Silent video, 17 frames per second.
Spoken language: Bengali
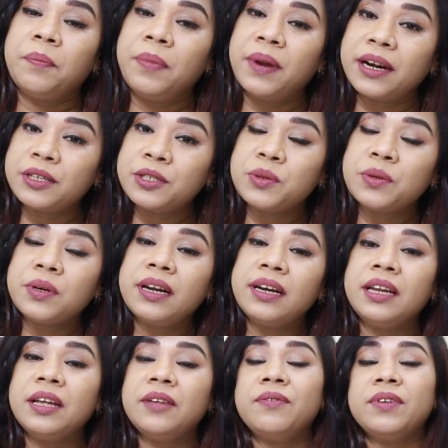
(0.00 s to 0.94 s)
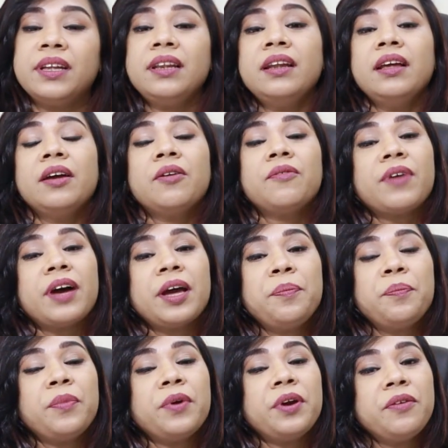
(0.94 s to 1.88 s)
ব্লাড সুগার লেভেল ফাইভ
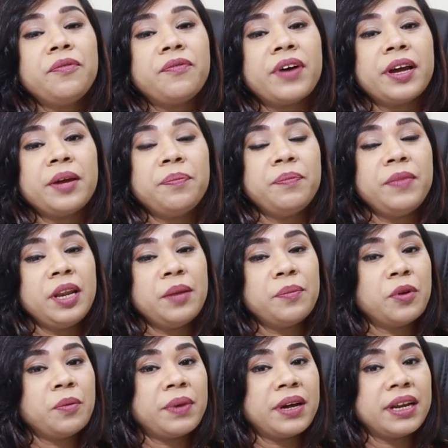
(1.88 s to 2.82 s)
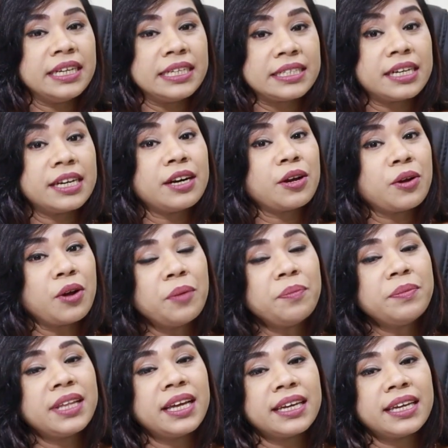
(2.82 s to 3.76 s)
পয়েন্ট ফাইভ মিনিমল পার লিটারের কম
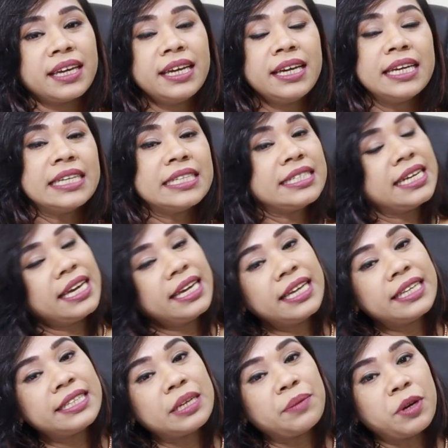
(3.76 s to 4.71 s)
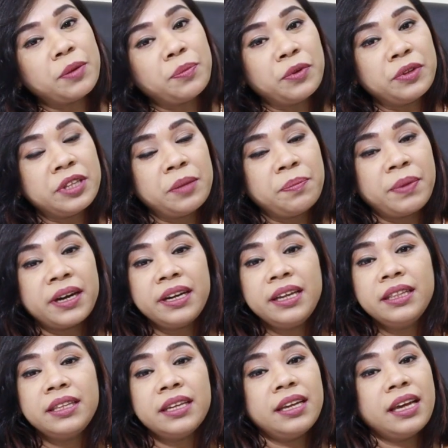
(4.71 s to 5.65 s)
থাকে সেই ক্ষেত্রে আমরা বলতে পারি
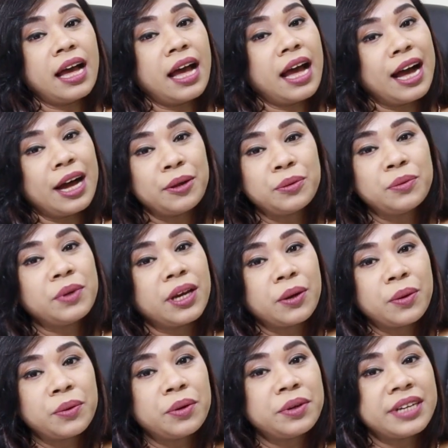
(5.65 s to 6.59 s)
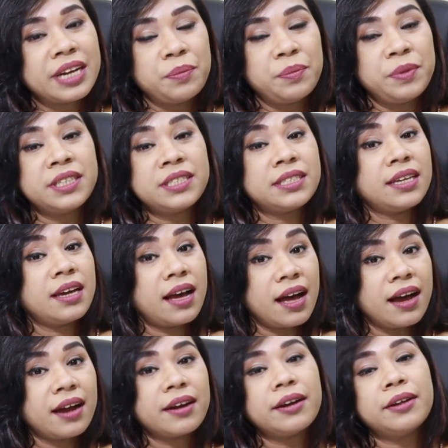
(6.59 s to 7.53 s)
তিনি আদৌ এখনও ডায়াবেটিসে
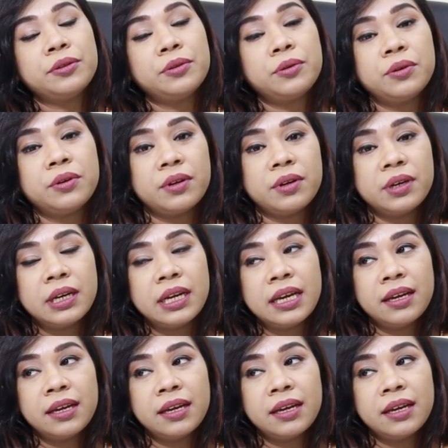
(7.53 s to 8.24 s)
আক্রান্ত নন